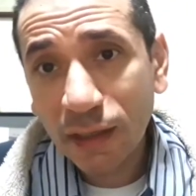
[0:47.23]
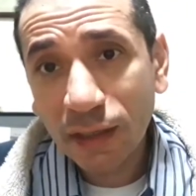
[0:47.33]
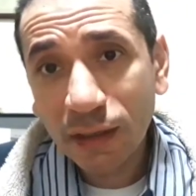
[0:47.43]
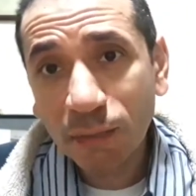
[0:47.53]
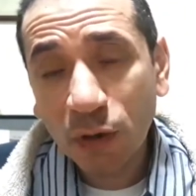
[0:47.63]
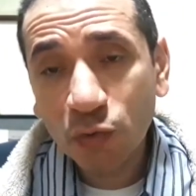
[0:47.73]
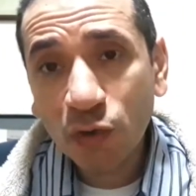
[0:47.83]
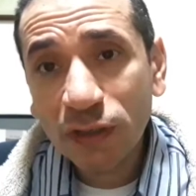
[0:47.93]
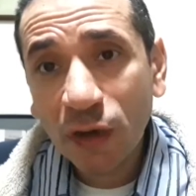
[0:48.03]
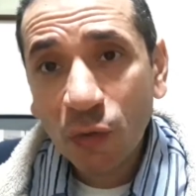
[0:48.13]

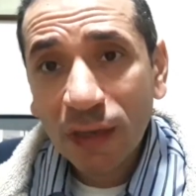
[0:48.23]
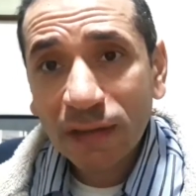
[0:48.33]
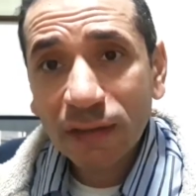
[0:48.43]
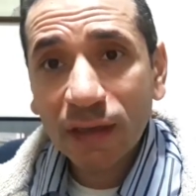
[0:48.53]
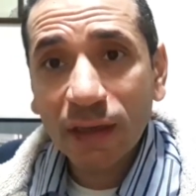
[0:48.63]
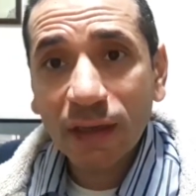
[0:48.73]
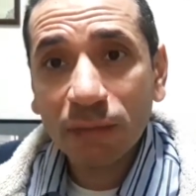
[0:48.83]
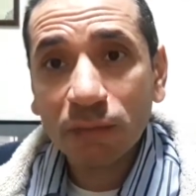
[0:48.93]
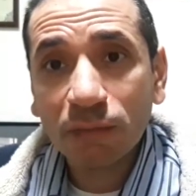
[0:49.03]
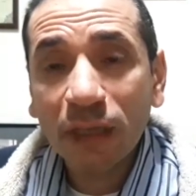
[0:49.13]
الموضوع دوت
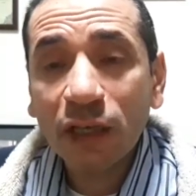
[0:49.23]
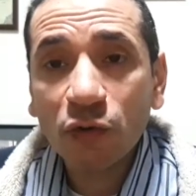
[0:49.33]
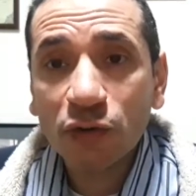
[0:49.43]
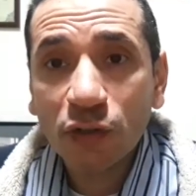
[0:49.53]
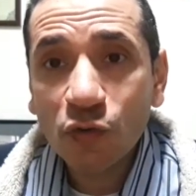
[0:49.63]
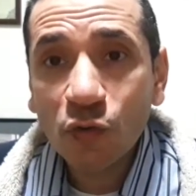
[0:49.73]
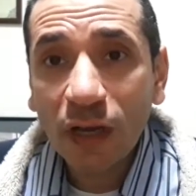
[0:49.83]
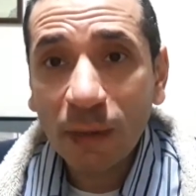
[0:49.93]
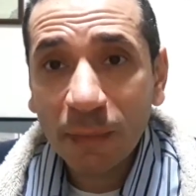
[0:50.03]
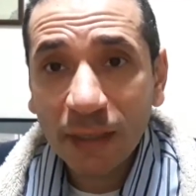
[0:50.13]
بداوا
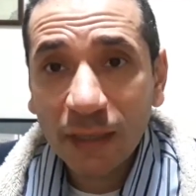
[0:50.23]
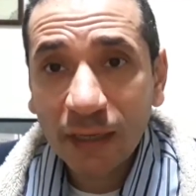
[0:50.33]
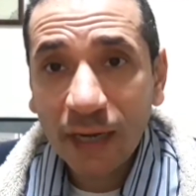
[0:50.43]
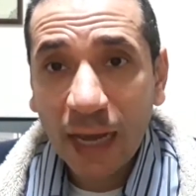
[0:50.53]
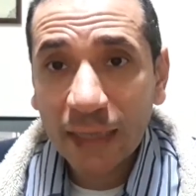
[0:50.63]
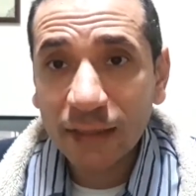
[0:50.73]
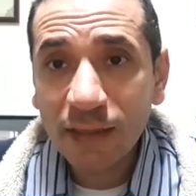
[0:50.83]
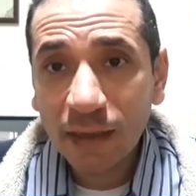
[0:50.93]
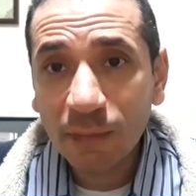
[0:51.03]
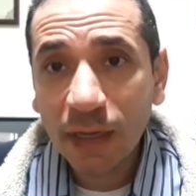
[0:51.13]
يدرسوه علميا
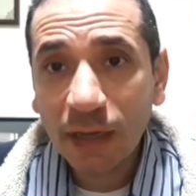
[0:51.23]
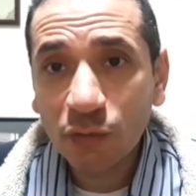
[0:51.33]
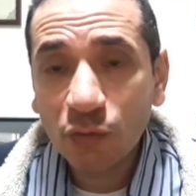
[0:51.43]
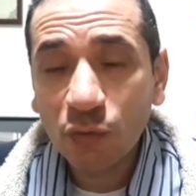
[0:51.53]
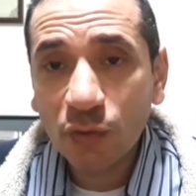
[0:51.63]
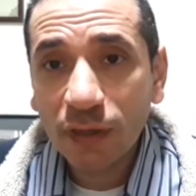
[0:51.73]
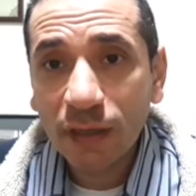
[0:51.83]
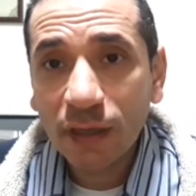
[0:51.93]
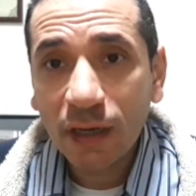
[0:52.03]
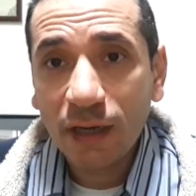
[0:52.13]
حديثا بقى ويقولوا
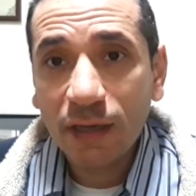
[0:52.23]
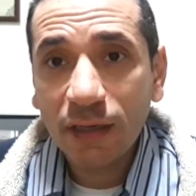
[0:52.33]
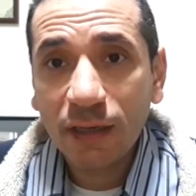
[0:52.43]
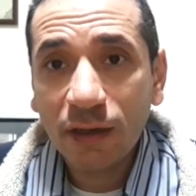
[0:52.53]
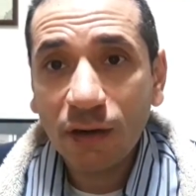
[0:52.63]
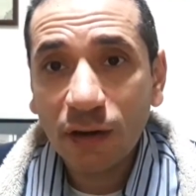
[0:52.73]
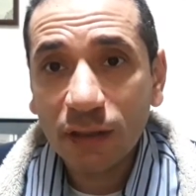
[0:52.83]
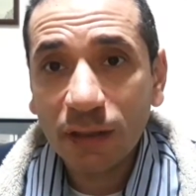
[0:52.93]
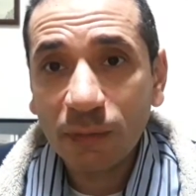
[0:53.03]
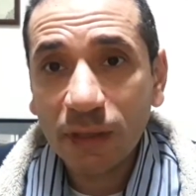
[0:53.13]
ايه الله ايه
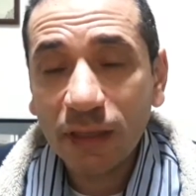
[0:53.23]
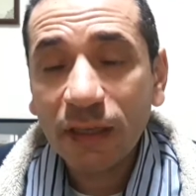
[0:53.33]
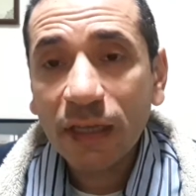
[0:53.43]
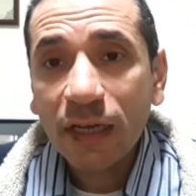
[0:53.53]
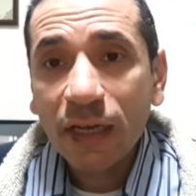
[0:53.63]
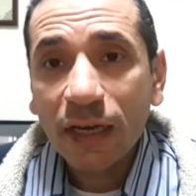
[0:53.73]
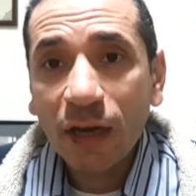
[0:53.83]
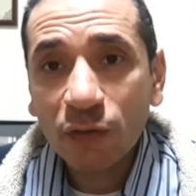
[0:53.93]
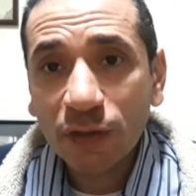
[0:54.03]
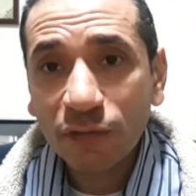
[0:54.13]
العلاقه طب ليه
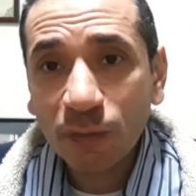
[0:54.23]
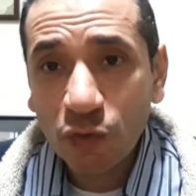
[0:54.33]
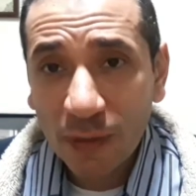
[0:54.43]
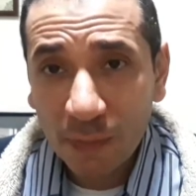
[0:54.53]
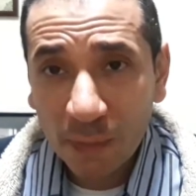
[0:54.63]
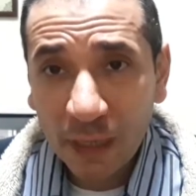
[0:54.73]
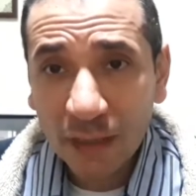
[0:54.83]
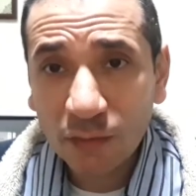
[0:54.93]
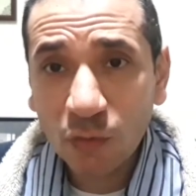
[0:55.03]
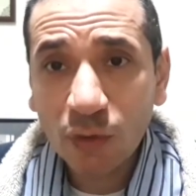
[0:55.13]
لقوا ان في
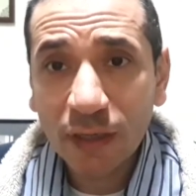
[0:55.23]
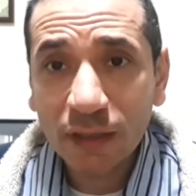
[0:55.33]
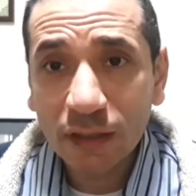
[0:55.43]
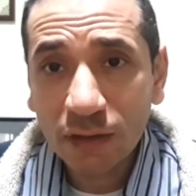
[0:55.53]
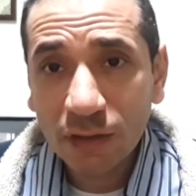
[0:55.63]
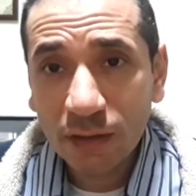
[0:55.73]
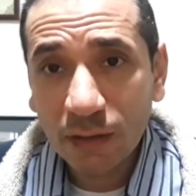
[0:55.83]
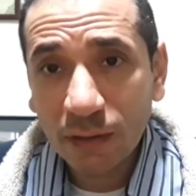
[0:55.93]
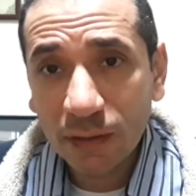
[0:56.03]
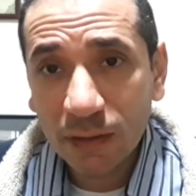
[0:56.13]
مسببات هو ان
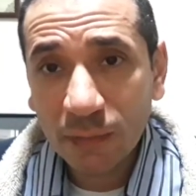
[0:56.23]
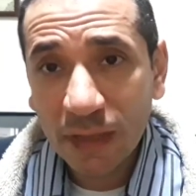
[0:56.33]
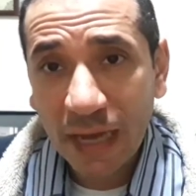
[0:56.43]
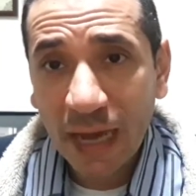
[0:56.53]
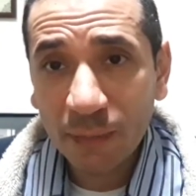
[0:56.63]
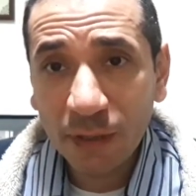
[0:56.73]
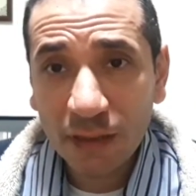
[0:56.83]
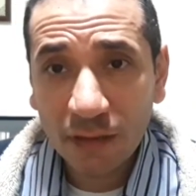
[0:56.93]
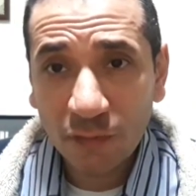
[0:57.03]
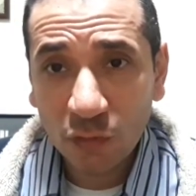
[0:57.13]
التمساح
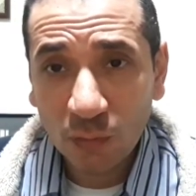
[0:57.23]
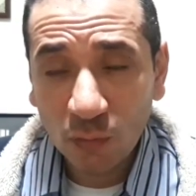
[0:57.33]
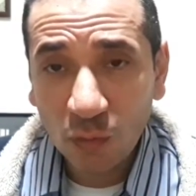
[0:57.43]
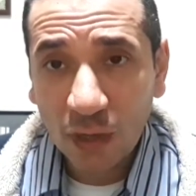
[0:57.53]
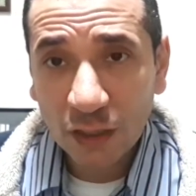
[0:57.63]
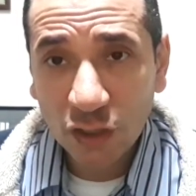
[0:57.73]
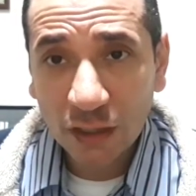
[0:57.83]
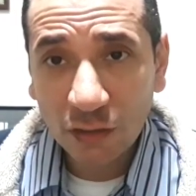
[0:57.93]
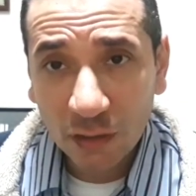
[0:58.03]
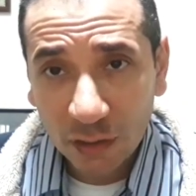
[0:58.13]
بيزرف الدموع
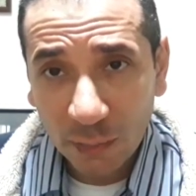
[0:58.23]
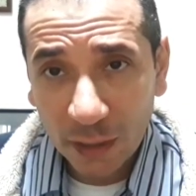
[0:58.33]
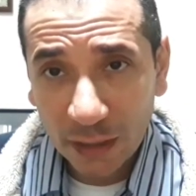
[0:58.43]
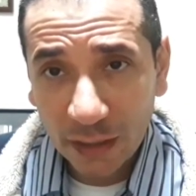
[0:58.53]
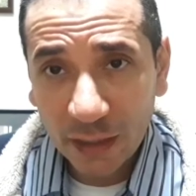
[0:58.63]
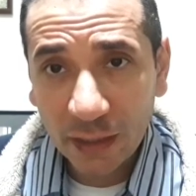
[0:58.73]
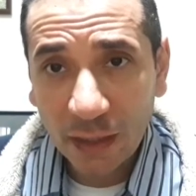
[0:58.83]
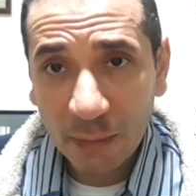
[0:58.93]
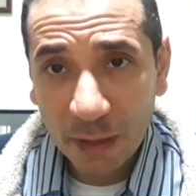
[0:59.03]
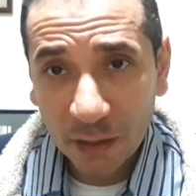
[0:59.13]
عشان يرطب
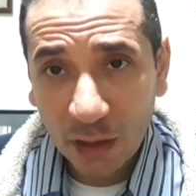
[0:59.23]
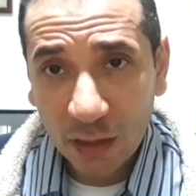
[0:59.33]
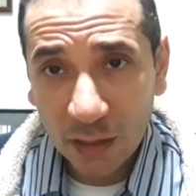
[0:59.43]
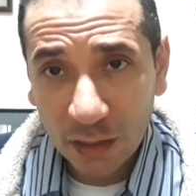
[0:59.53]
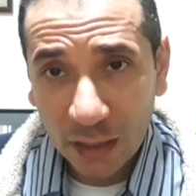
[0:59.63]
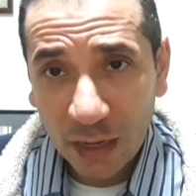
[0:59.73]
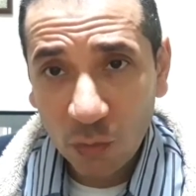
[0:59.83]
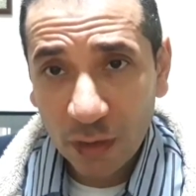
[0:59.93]
عينيه لما يتعرض لجو